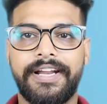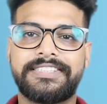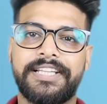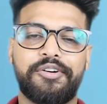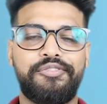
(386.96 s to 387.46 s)

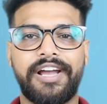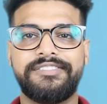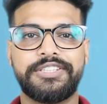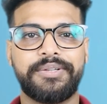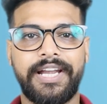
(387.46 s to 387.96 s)
रेस्ट देखो
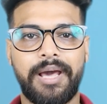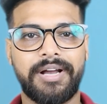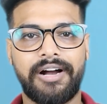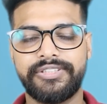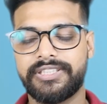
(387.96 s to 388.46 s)
5G तो इंडिया
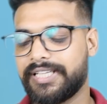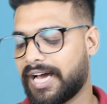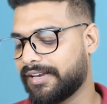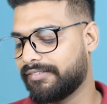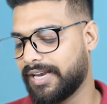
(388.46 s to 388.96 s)
में काफ़ी जल्दी
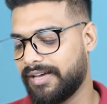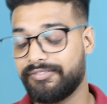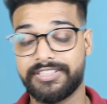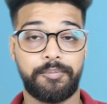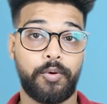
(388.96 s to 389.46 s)
आने वाला है
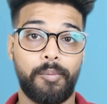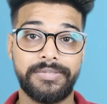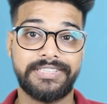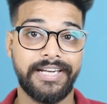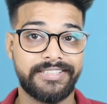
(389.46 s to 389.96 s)
वैसे
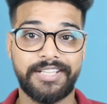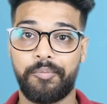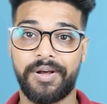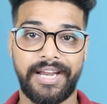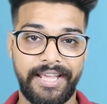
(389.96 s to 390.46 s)
प्रॉमिस डेट्स के
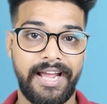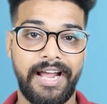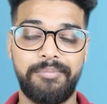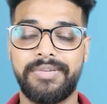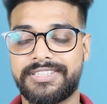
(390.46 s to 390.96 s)
ऊपर नहीं
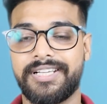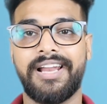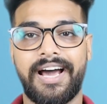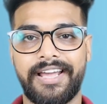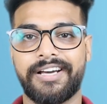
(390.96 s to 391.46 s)
आया बट
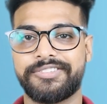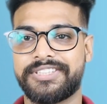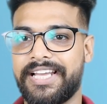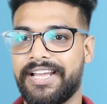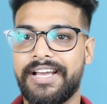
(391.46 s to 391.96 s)
स्टिल आएगा तो
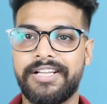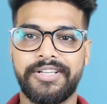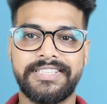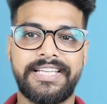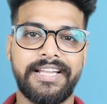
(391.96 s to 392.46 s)
सही
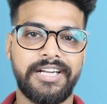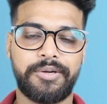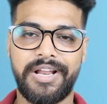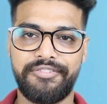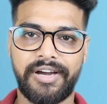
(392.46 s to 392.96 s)
तो इसके अंदर
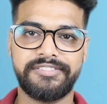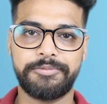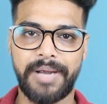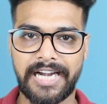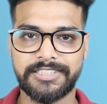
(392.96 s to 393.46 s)
12
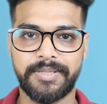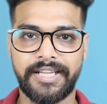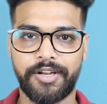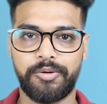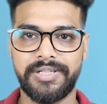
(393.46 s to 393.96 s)
5G बैंड्स भी
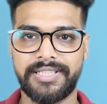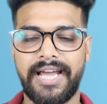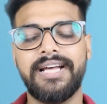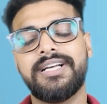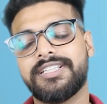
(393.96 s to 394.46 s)
देखने को मिलते
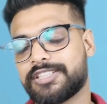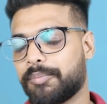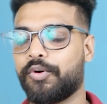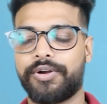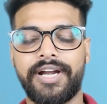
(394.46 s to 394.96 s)
हैं
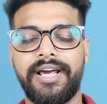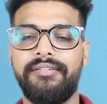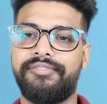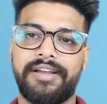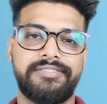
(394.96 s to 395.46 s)
सपोर्टेड
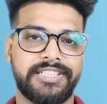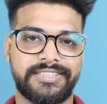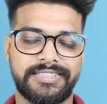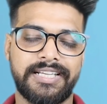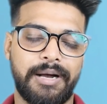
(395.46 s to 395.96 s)
है 5G अच्छे
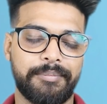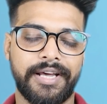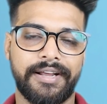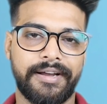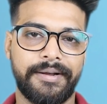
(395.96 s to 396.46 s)
से काम
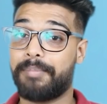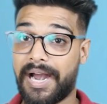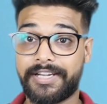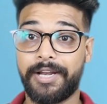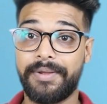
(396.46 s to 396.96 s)
करेगा
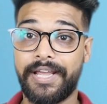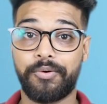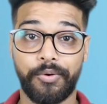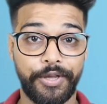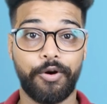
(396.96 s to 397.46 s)
बैटरी पे
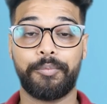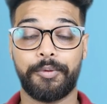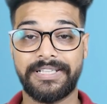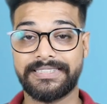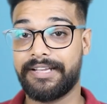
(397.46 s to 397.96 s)
कोई
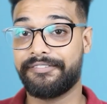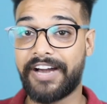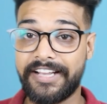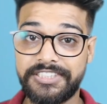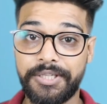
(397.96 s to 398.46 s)
कॉम्प्रोमाइज़ नहीं है
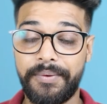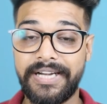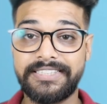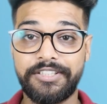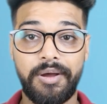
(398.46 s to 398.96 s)

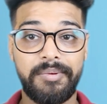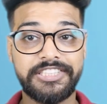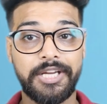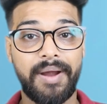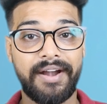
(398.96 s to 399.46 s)
5080
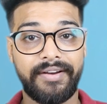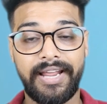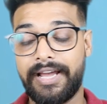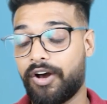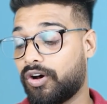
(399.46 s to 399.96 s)
mAh की
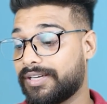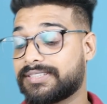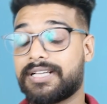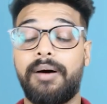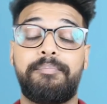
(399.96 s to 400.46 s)
बैटरी है और
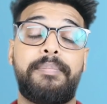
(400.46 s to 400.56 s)
इसका